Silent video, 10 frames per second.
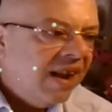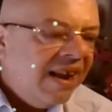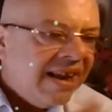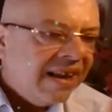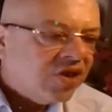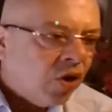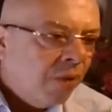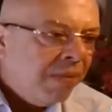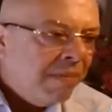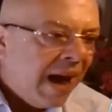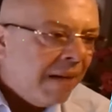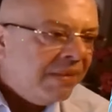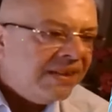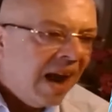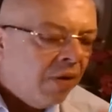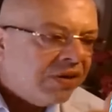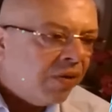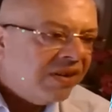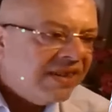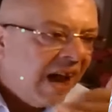اللي كانت تقوم بالمهام نتاعها
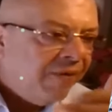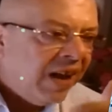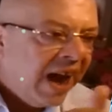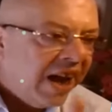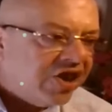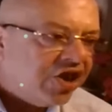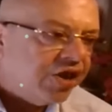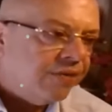والدور نتاعها في الخارج